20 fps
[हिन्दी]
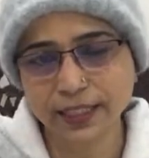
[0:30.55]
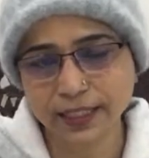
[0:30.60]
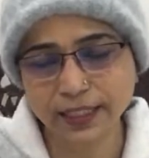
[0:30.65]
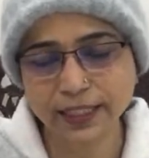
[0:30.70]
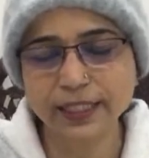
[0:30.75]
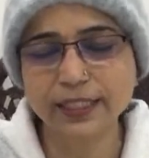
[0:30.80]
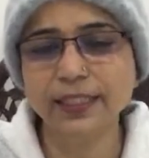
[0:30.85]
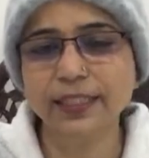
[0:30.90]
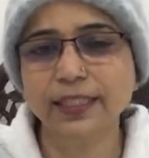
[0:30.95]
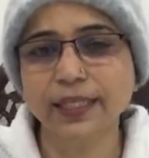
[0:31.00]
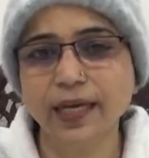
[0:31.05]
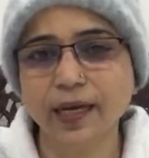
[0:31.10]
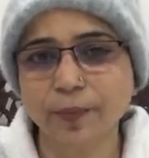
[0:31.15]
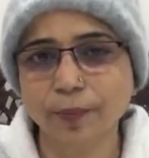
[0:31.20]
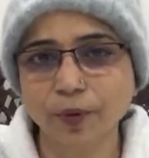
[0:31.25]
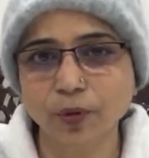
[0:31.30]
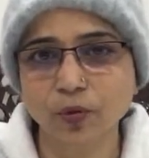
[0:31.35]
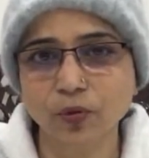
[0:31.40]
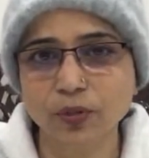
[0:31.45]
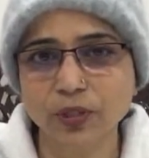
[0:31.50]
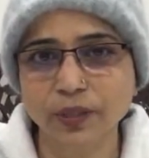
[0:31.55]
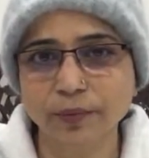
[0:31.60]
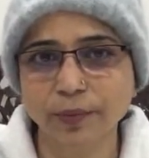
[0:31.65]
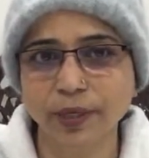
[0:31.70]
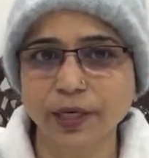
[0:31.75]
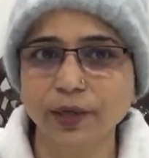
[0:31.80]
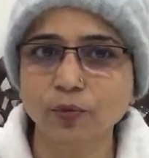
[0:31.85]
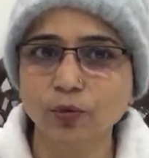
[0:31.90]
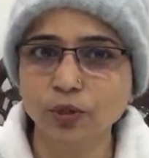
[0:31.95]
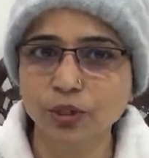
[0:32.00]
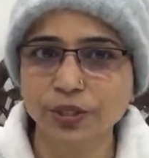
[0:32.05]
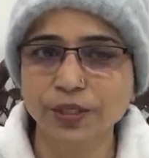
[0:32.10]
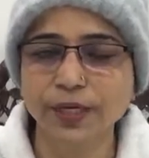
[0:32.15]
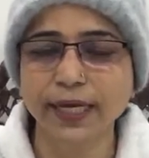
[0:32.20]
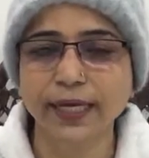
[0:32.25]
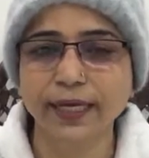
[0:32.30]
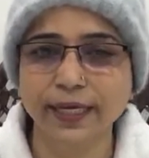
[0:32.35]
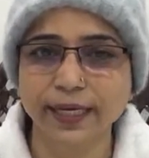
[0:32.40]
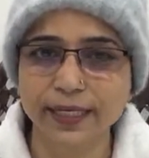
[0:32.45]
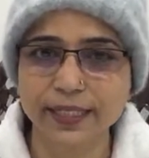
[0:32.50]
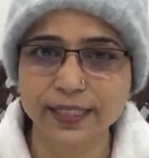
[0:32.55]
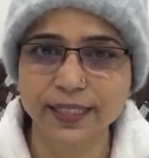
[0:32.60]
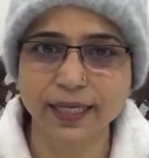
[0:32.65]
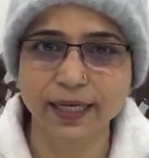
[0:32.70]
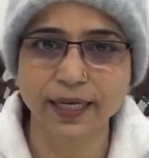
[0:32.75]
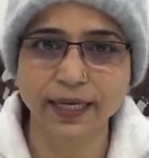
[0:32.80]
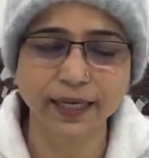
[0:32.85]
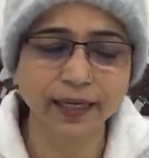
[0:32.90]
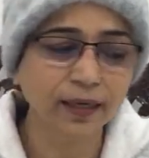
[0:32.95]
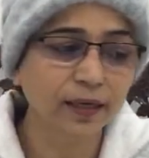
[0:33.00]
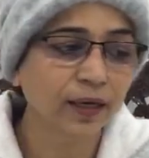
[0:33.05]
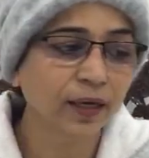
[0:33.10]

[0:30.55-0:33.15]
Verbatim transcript: जल्दी जल्दी आप लोगों से मिलें कुछ नया नया सिखाएं